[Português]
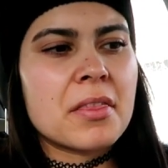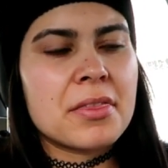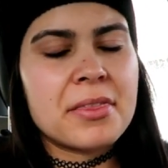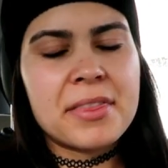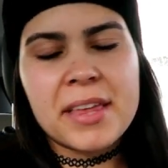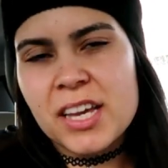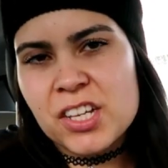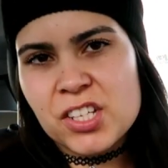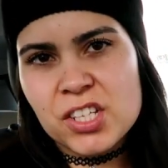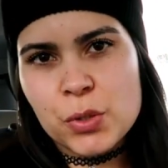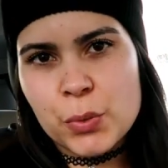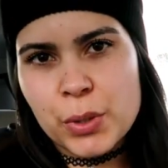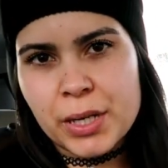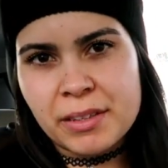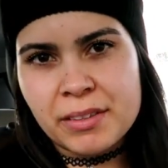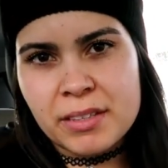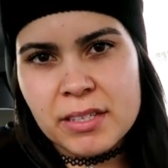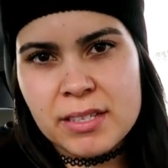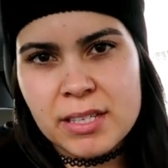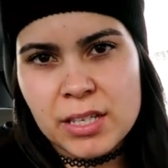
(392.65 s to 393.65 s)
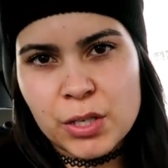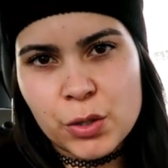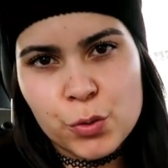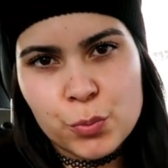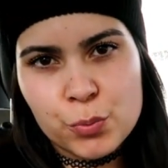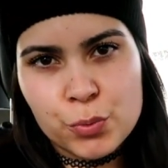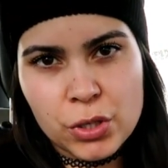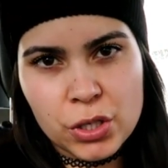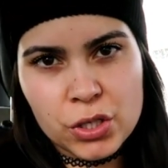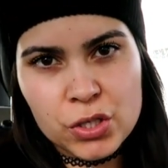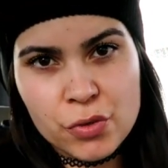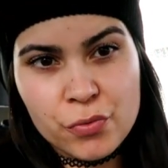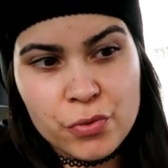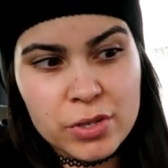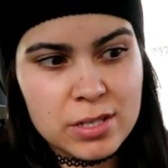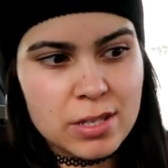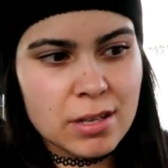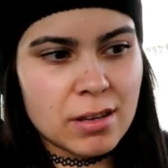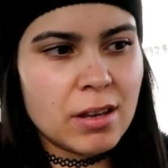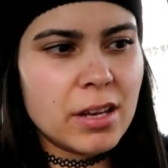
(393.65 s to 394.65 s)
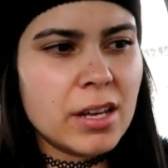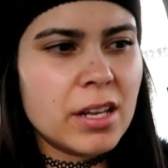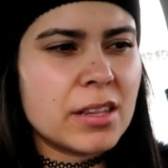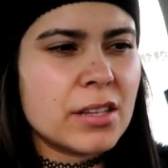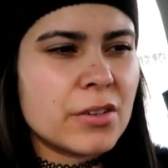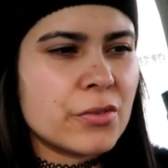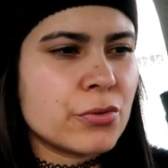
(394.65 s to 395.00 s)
10h45, por isso eu vou sair.